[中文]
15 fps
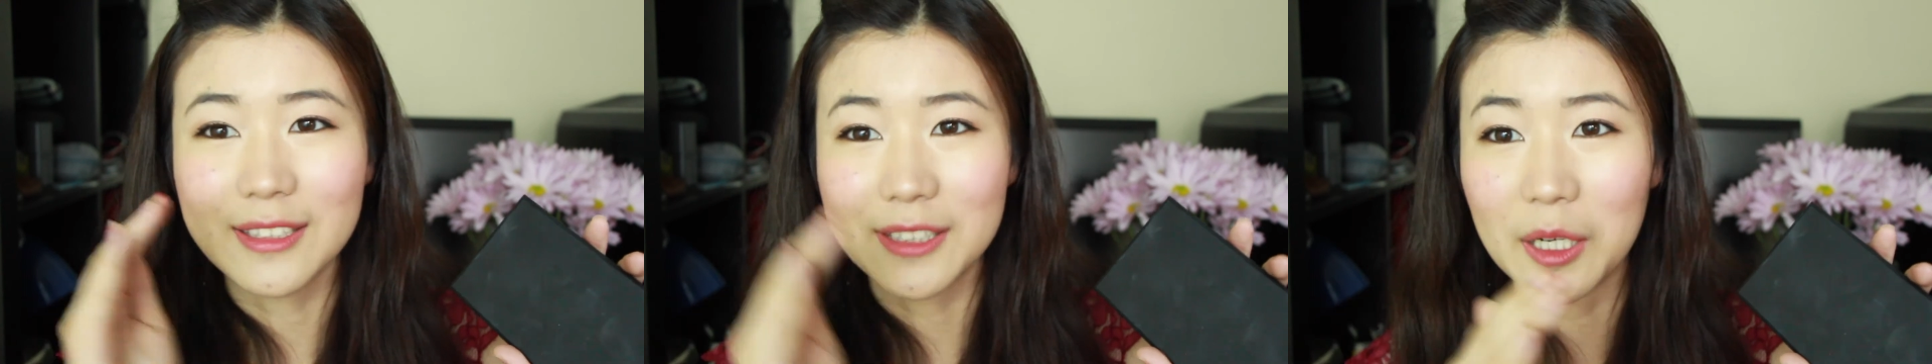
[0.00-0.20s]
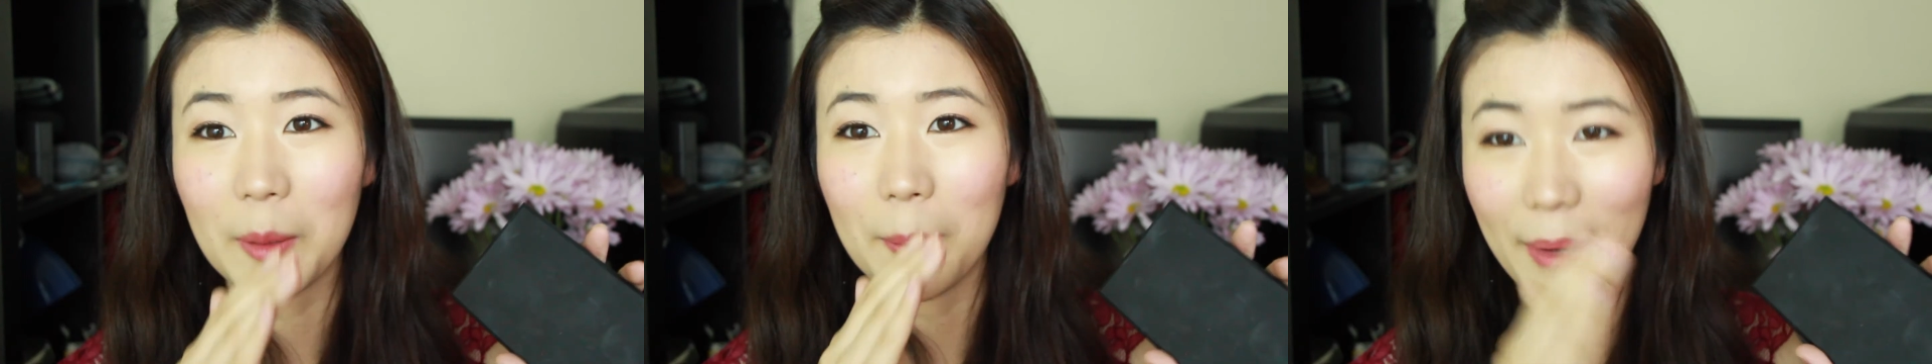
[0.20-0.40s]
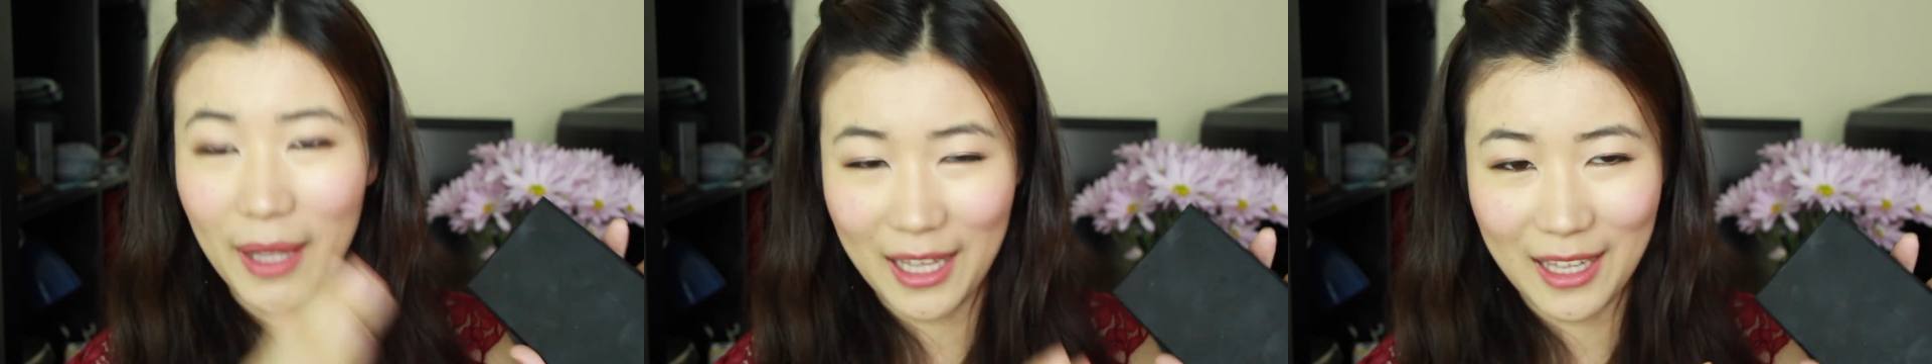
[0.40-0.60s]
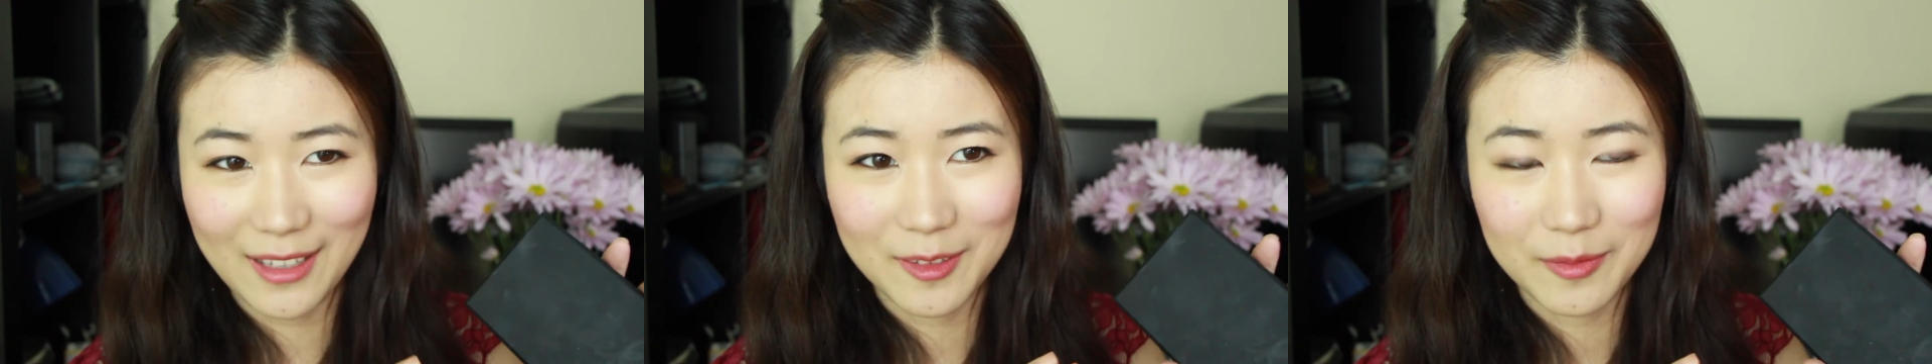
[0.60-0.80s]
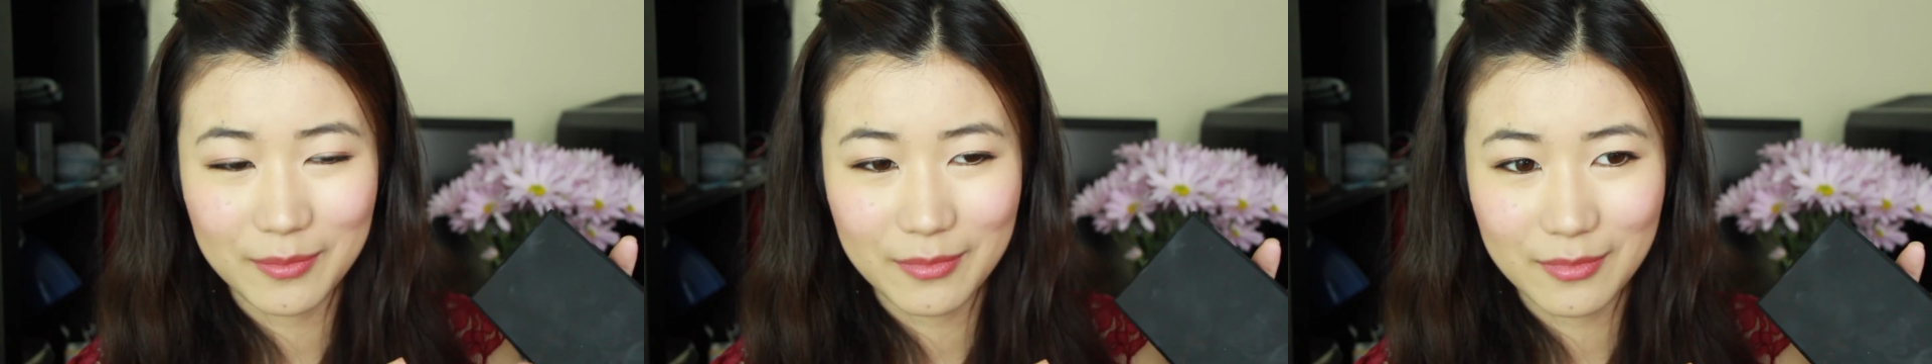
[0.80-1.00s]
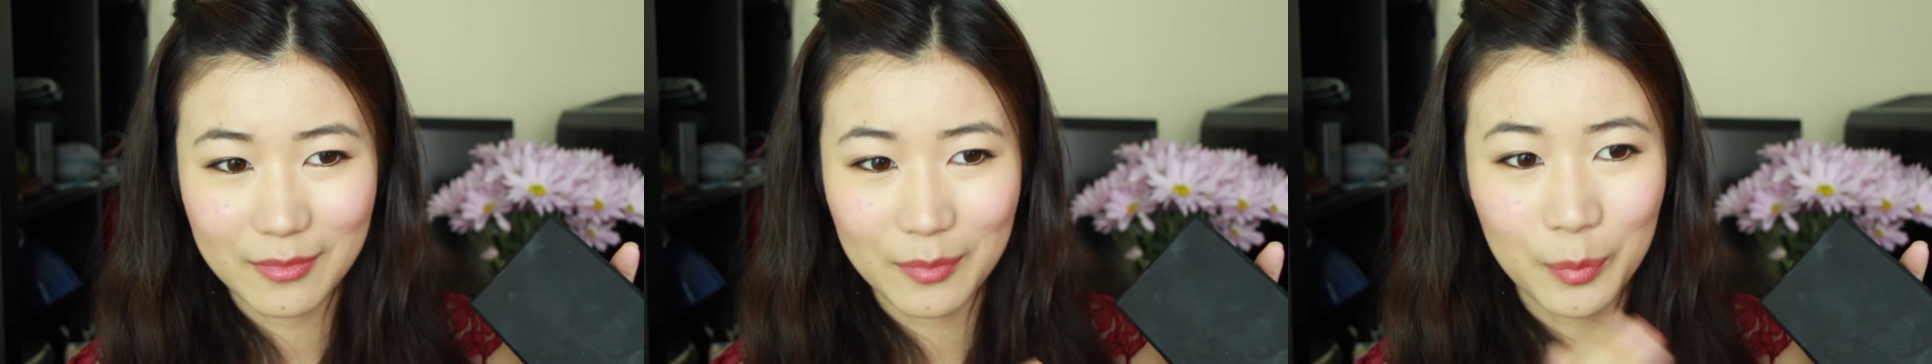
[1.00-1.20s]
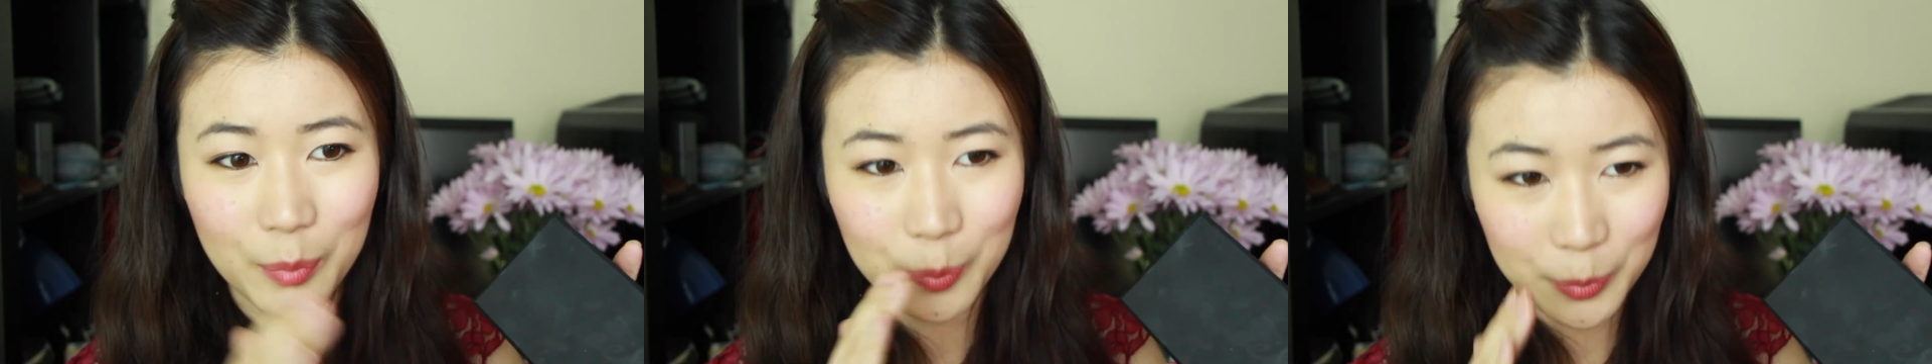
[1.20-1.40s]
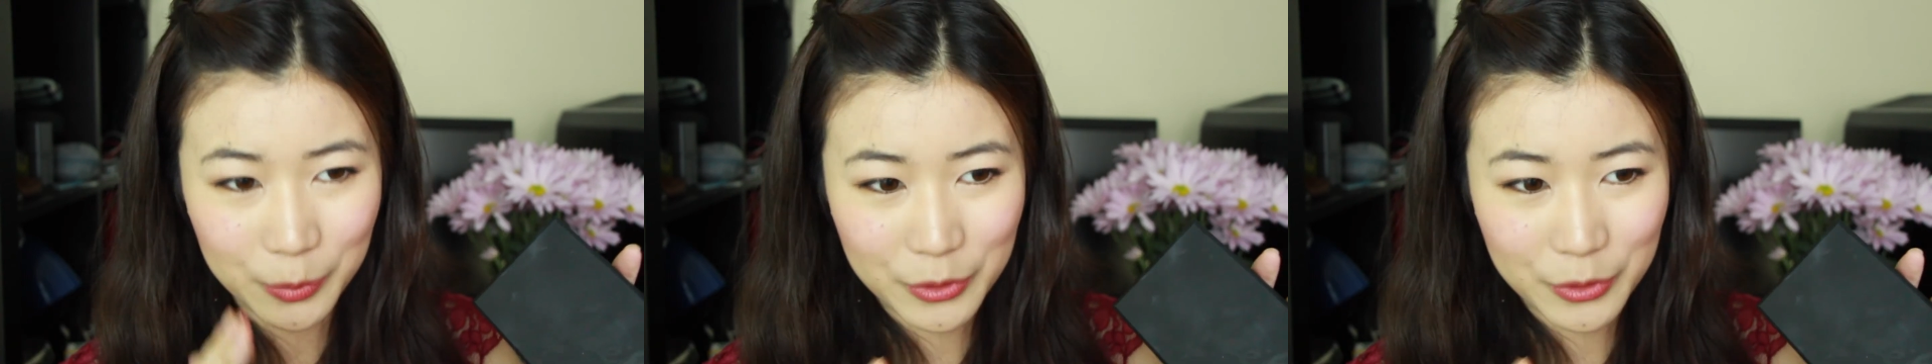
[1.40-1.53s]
的盘，不